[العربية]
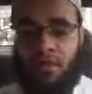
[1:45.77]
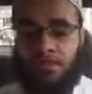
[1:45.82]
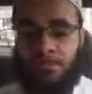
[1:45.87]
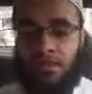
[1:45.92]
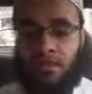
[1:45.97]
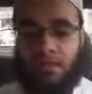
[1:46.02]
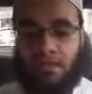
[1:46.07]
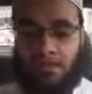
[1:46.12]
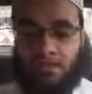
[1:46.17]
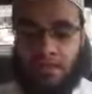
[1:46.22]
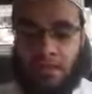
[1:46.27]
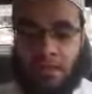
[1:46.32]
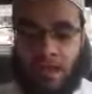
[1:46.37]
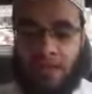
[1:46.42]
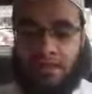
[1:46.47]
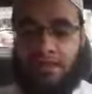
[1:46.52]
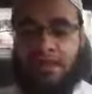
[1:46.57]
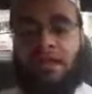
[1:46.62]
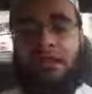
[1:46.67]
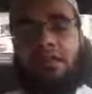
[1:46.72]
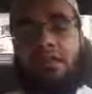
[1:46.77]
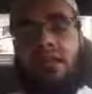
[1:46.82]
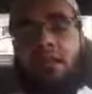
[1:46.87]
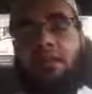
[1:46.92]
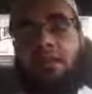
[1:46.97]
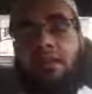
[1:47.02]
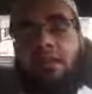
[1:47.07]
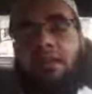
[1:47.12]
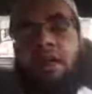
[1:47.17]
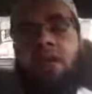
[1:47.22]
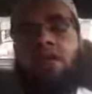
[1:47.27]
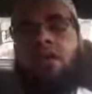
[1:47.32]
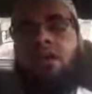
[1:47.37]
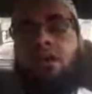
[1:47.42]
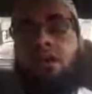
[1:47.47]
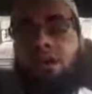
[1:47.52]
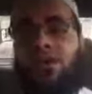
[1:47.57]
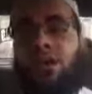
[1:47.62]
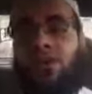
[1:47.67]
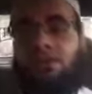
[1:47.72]
طيب هذا الكتاب إذا
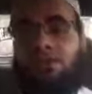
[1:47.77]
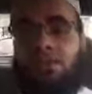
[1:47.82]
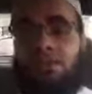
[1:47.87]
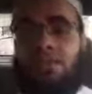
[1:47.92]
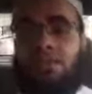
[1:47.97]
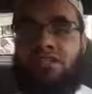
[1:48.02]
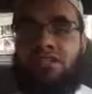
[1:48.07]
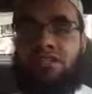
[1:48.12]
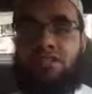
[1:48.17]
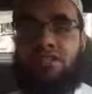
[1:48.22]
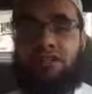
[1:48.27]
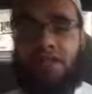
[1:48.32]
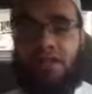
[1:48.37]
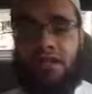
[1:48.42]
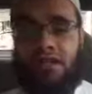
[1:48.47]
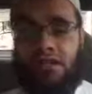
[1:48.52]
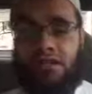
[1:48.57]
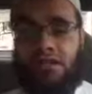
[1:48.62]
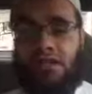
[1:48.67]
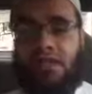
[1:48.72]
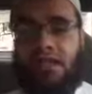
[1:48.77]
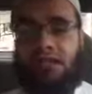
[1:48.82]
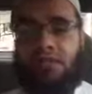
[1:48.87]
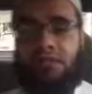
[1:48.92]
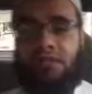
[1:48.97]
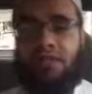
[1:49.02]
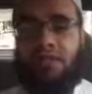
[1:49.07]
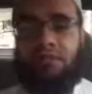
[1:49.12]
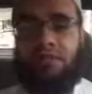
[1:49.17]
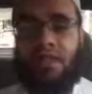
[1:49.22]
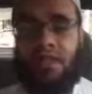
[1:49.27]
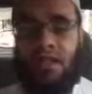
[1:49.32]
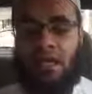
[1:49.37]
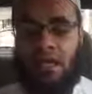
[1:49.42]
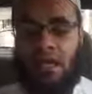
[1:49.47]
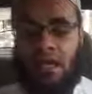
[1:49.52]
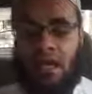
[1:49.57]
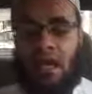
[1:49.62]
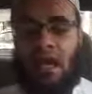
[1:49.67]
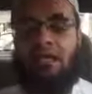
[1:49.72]
قرأناه سنجد فيه الأدلة
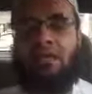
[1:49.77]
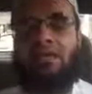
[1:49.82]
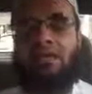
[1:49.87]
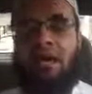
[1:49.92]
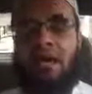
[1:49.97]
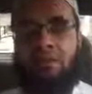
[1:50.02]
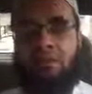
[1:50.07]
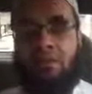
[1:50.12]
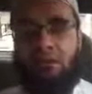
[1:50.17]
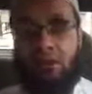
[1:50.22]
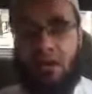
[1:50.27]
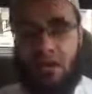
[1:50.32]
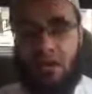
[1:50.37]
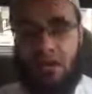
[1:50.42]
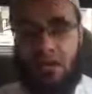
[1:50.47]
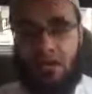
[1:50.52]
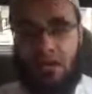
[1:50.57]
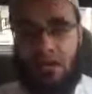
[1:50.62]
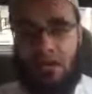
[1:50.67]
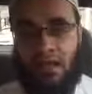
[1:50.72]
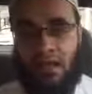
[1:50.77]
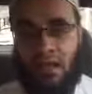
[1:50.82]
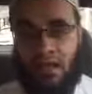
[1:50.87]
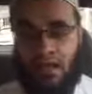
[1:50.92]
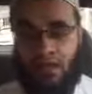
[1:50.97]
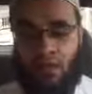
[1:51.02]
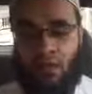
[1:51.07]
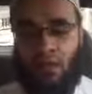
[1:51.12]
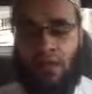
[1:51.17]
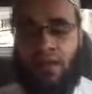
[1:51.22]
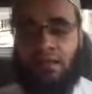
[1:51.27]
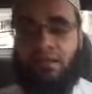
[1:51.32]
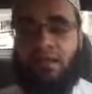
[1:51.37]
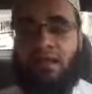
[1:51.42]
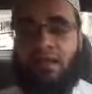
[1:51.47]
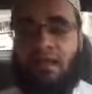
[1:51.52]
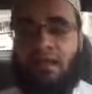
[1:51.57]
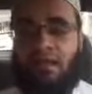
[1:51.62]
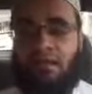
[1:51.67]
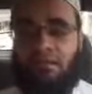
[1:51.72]
الدامغة
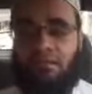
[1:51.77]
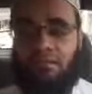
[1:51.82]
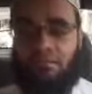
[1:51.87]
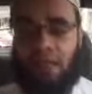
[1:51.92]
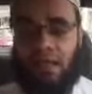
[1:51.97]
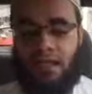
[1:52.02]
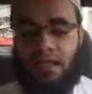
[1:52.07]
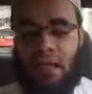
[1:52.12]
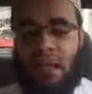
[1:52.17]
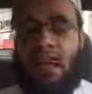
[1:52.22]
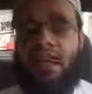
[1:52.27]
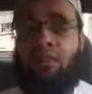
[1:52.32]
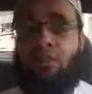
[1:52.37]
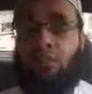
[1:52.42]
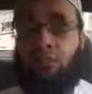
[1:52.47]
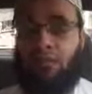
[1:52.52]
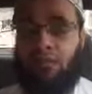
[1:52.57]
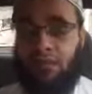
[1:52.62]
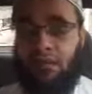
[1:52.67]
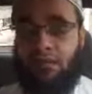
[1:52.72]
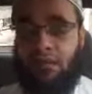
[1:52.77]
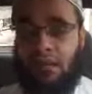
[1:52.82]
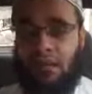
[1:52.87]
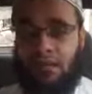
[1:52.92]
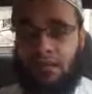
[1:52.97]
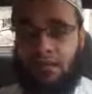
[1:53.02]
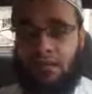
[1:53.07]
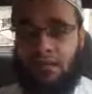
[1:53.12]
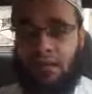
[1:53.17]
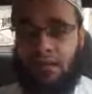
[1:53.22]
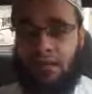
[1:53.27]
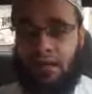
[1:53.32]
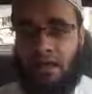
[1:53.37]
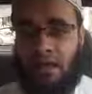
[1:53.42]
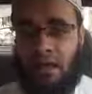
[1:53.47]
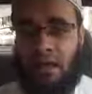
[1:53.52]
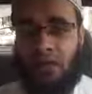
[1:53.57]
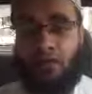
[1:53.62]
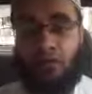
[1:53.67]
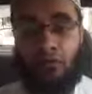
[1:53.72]
والأدلة المفحمة
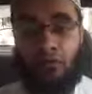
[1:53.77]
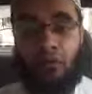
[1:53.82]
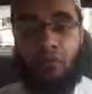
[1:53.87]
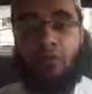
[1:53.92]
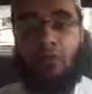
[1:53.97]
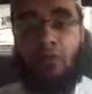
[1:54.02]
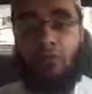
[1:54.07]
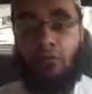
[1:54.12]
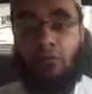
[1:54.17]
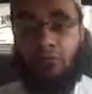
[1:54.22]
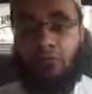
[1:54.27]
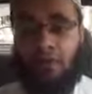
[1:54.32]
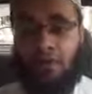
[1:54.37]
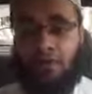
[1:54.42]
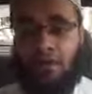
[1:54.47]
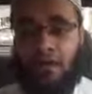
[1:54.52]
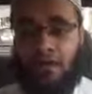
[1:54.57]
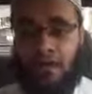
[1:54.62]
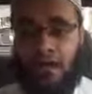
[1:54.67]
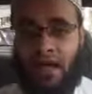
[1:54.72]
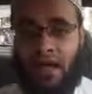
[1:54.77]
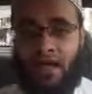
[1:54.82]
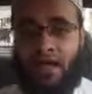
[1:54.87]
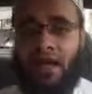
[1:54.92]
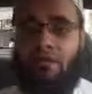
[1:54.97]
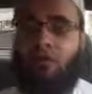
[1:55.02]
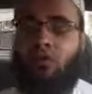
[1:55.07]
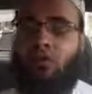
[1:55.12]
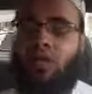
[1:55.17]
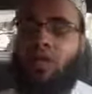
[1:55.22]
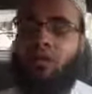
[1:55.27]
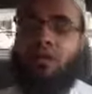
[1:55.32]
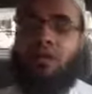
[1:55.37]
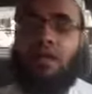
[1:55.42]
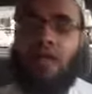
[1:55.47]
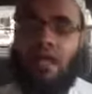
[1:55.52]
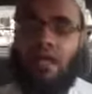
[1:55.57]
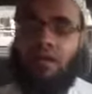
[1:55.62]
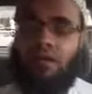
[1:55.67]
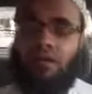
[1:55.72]
الردود المفحمة على
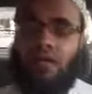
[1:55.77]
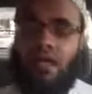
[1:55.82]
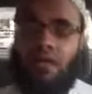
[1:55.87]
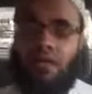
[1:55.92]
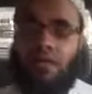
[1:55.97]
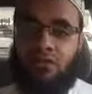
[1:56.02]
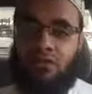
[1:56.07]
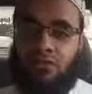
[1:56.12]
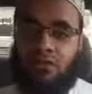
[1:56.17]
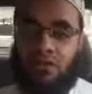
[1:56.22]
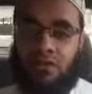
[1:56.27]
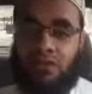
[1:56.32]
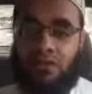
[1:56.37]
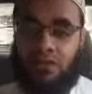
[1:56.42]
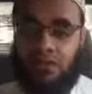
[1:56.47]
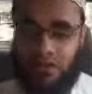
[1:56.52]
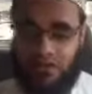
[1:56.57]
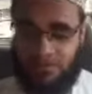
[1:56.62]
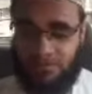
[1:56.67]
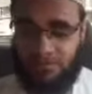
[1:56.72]
مناوئي أهل الدعوة والتبليغ